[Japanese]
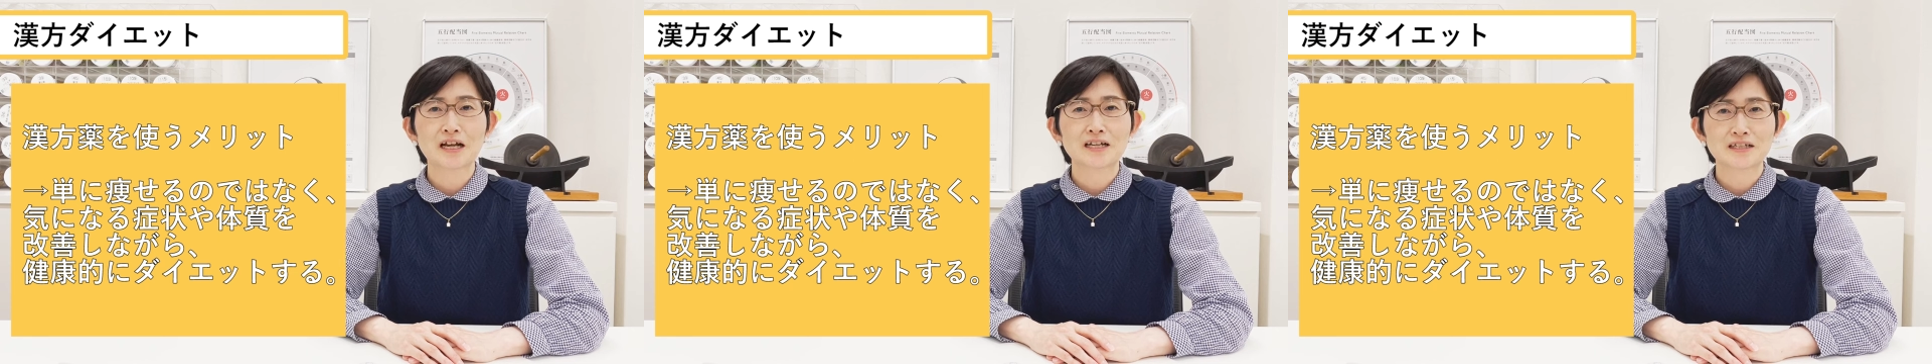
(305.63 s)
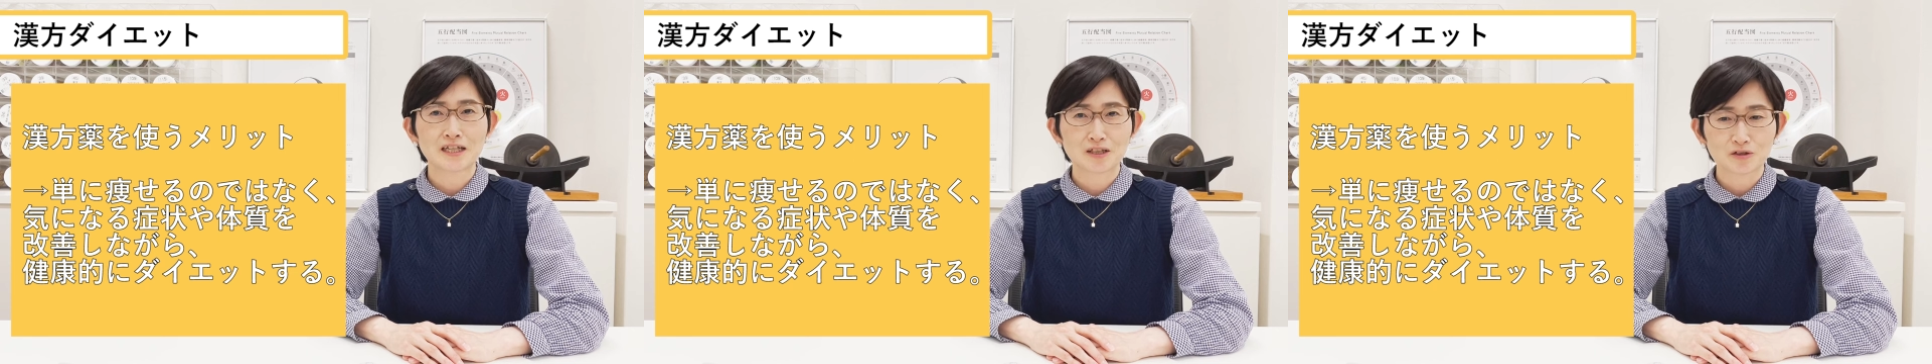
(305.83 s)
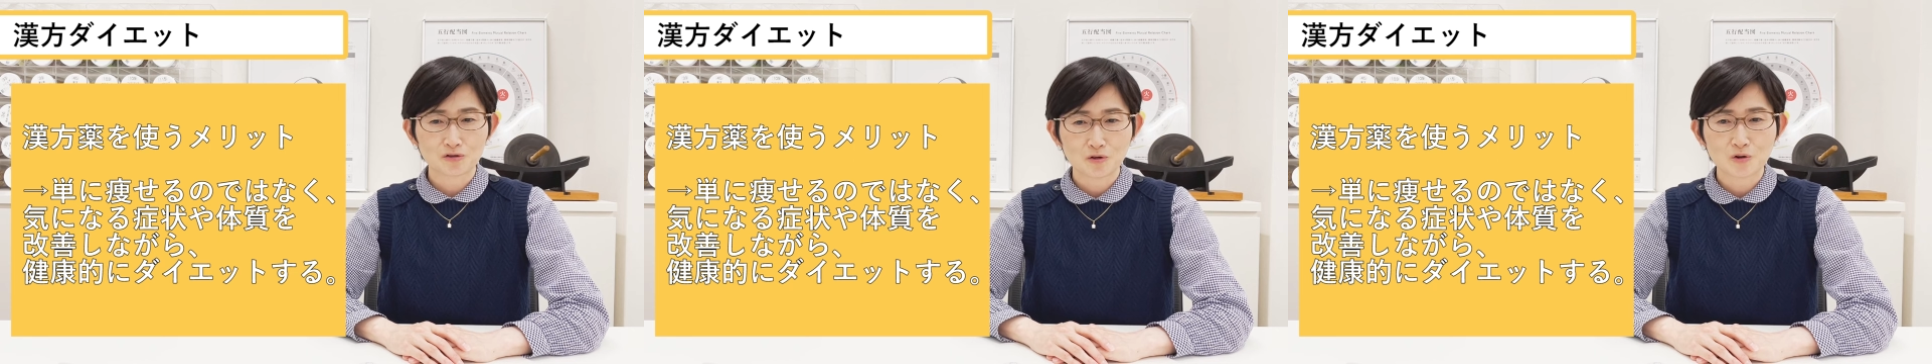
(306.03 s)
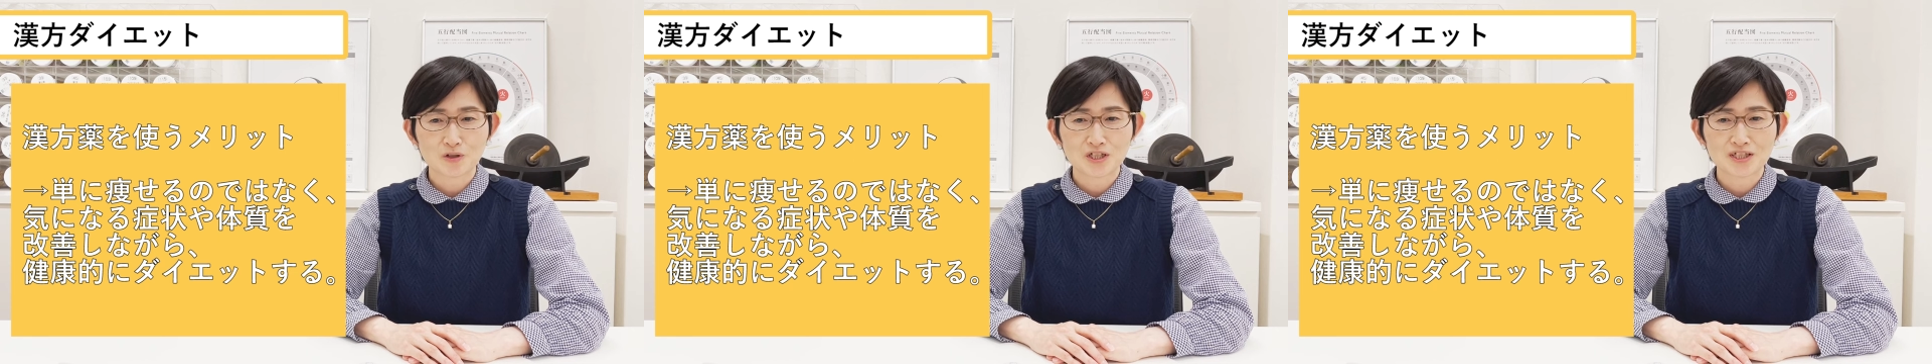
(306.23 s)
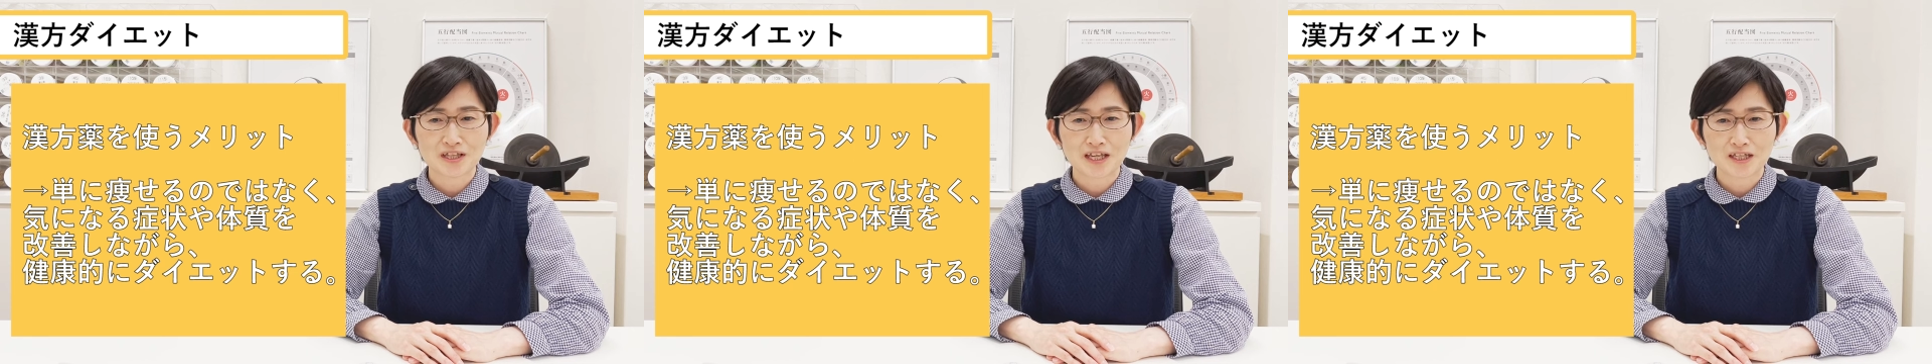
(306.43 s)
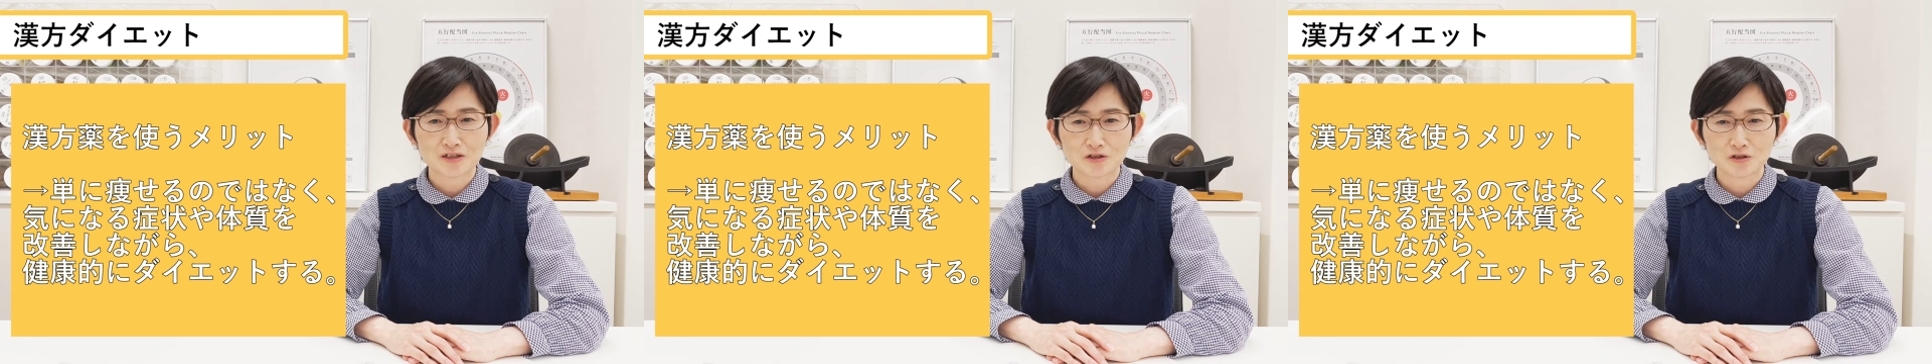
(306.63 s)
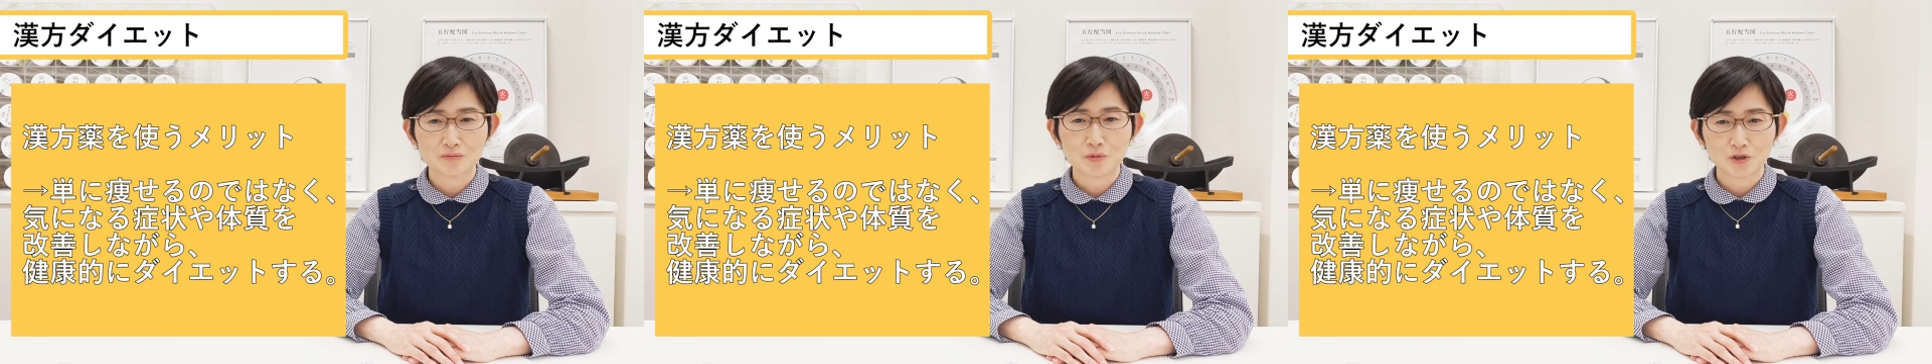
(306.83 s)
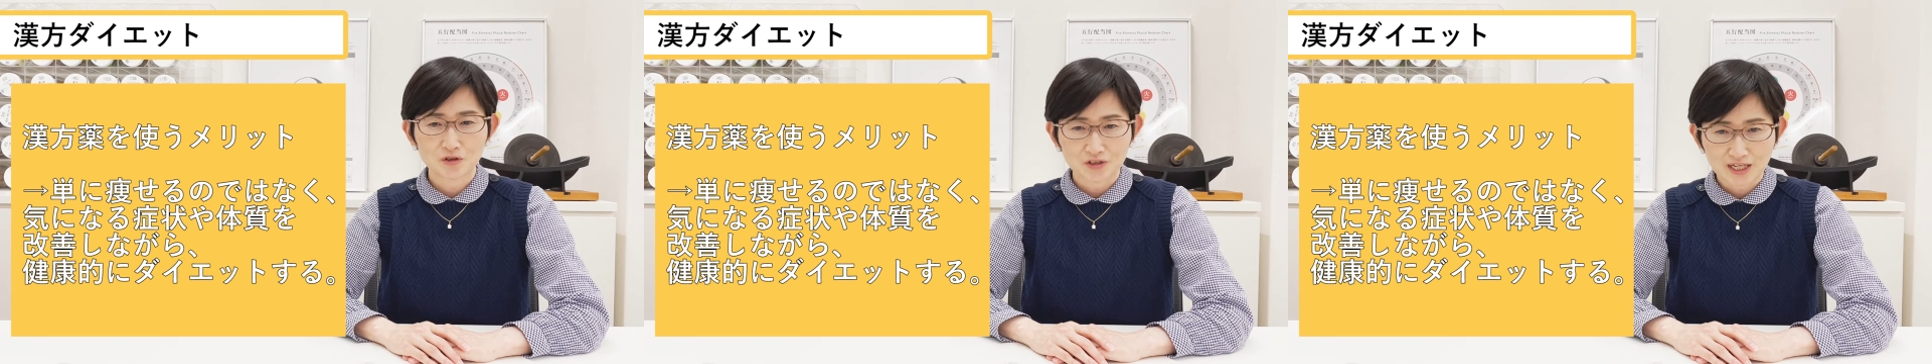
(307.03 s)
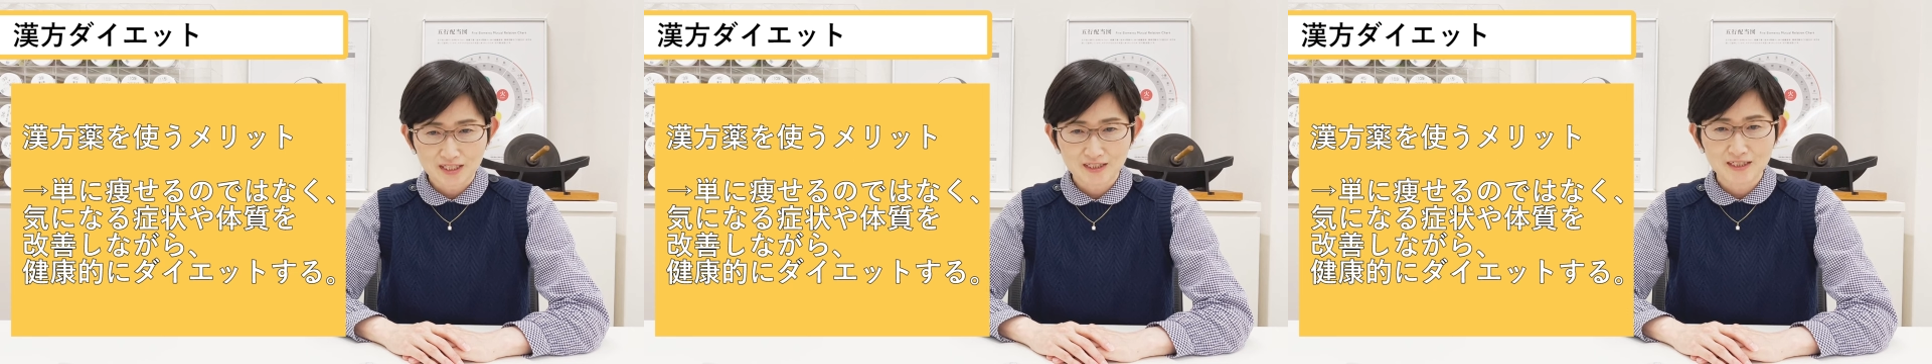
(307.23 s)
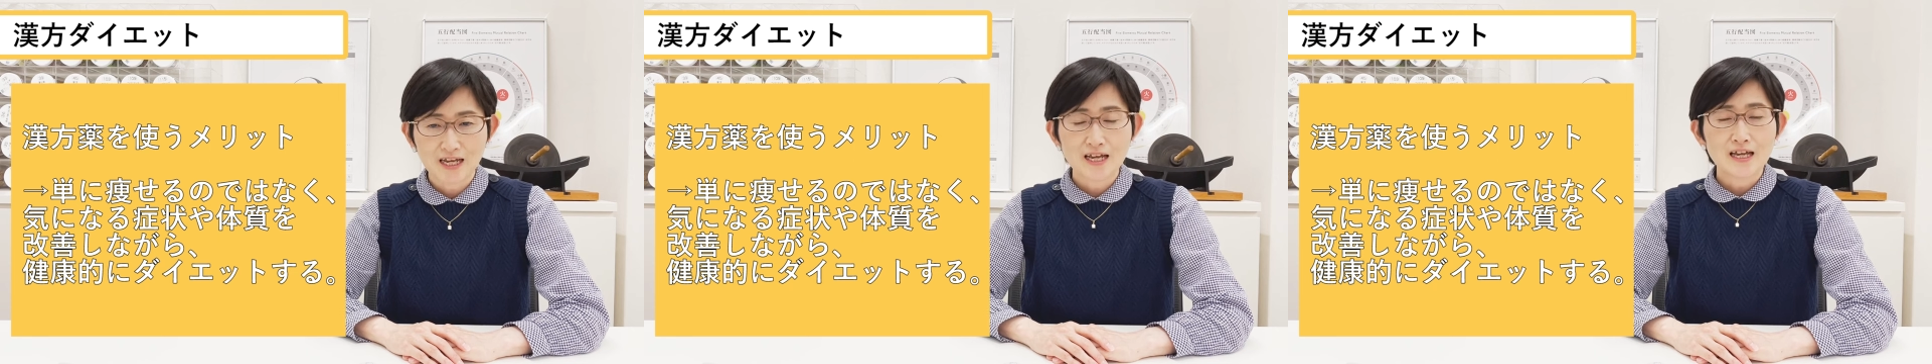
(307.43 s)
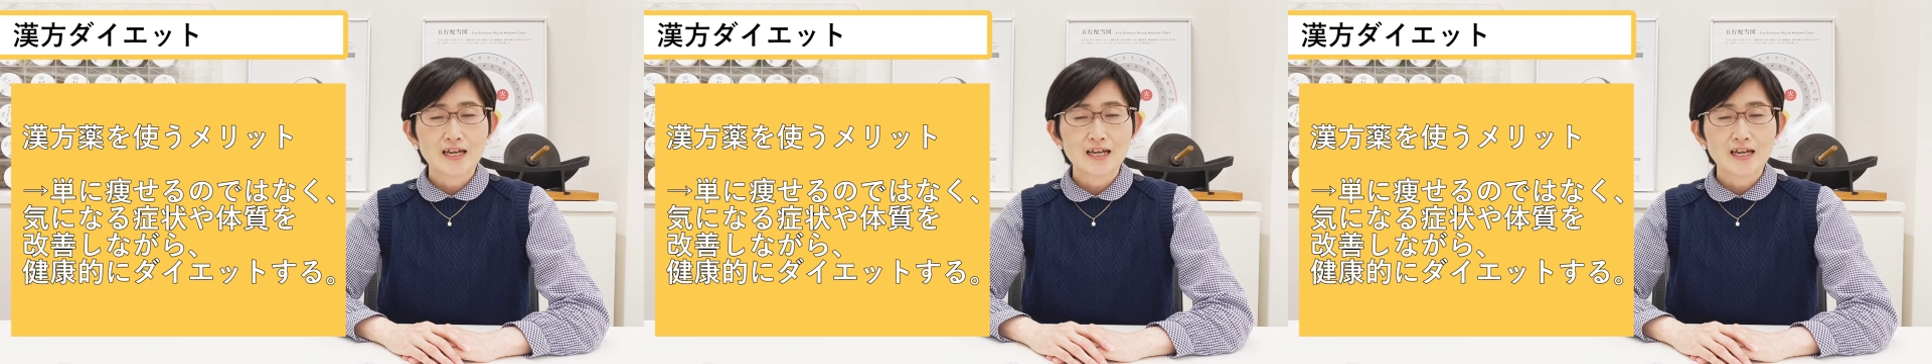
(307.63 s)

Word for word: ダイエットをしていくものです、